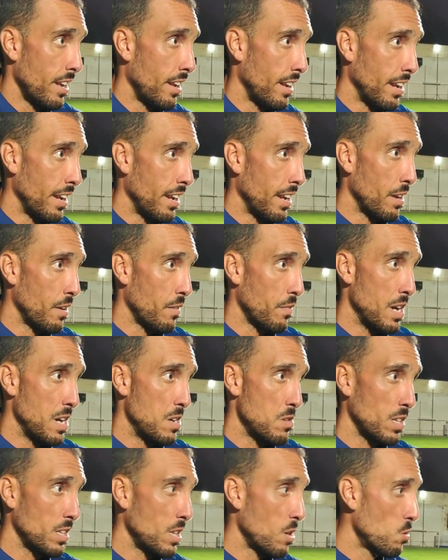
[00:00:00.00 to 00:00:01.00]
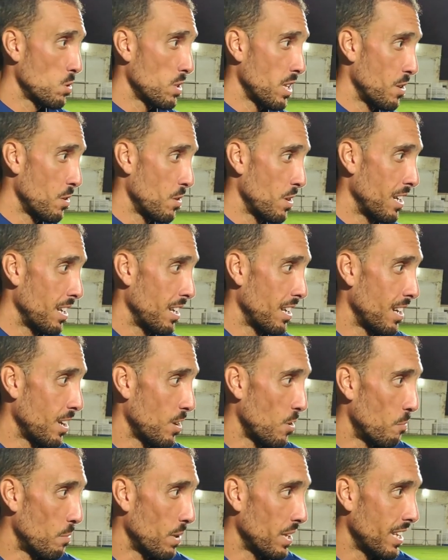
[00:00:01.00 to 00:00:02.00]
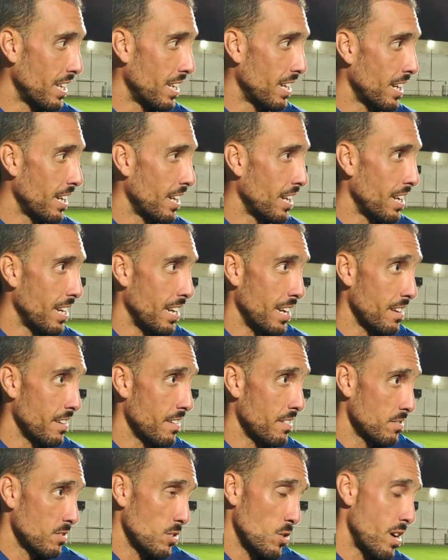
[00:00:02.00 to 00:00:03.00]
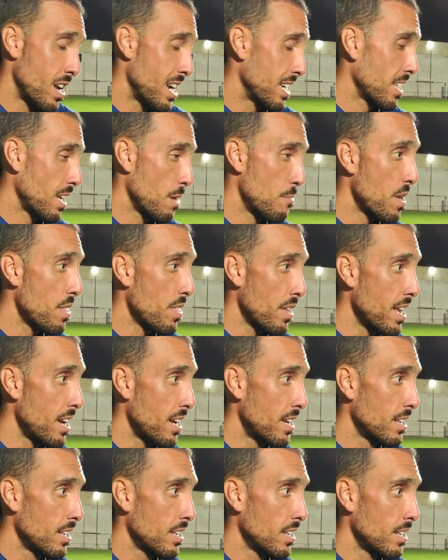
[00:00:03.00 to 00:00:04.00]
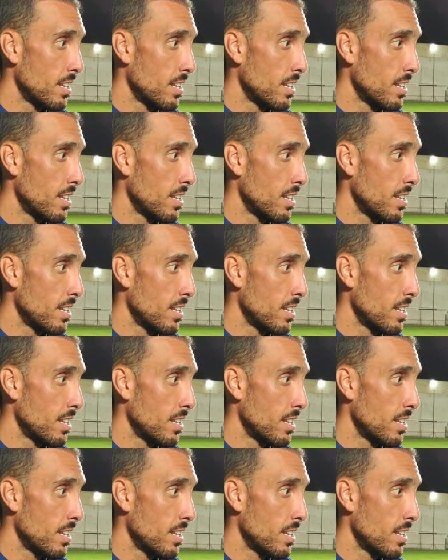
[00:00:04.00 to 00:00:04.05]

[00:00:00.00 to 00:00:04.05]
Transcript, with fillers: y al final lo que te gusta, ¿no? el, competir y, con ganas de que empiece ya.